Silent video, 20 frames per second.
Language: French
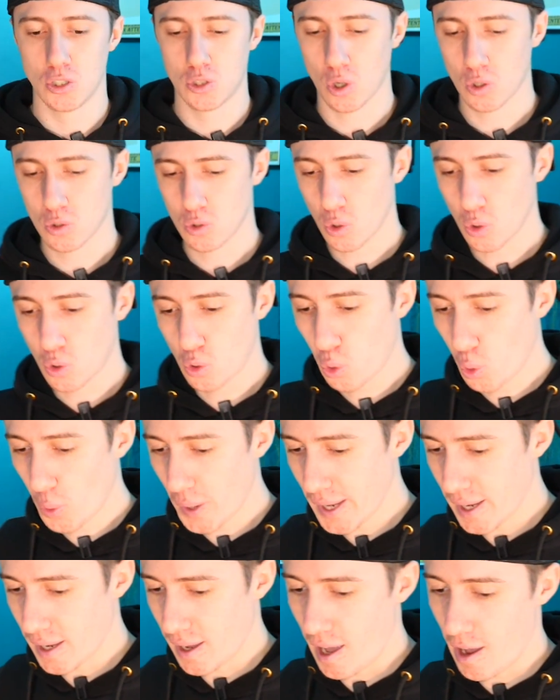J'entends
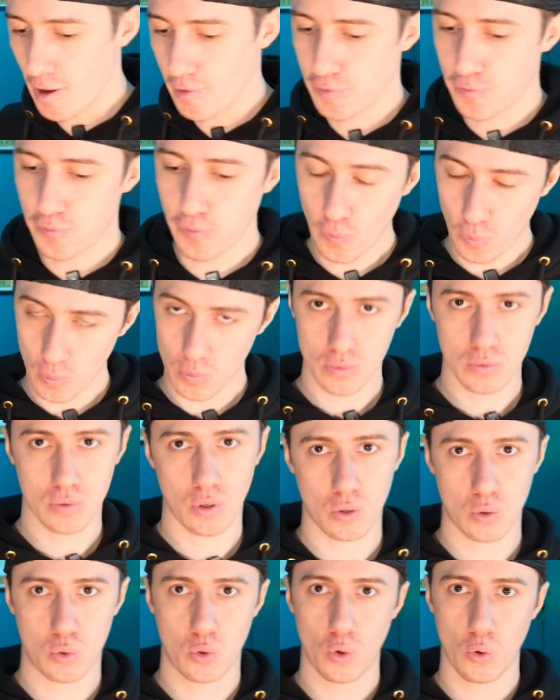courir à fond
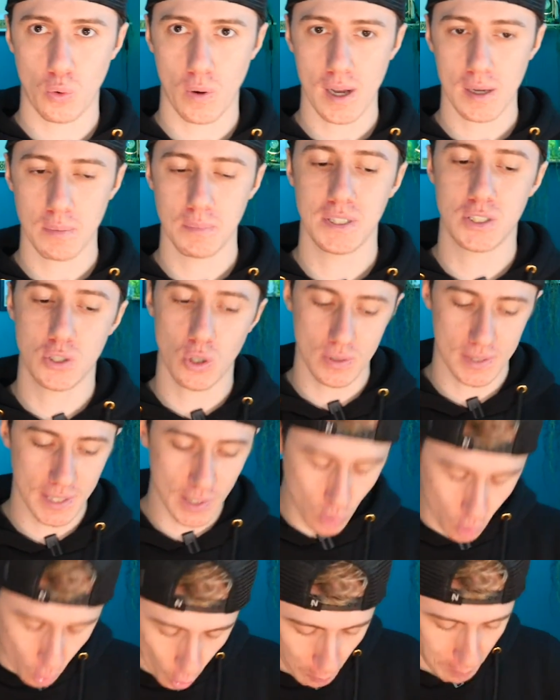dans le couloir. Mais genre des
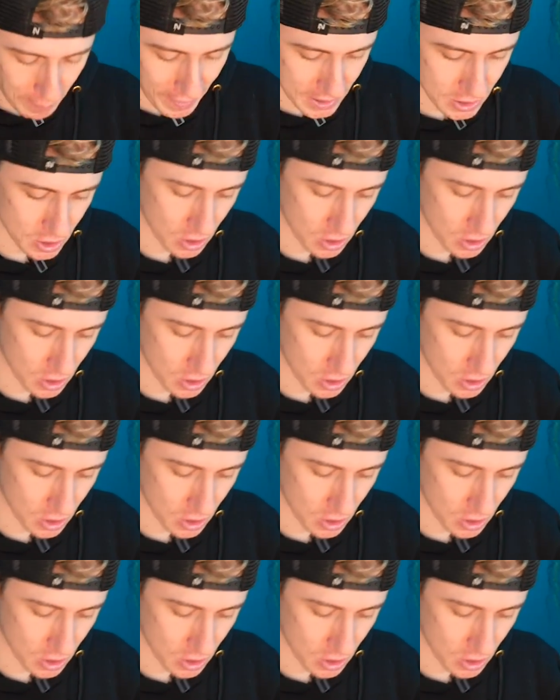gros pas,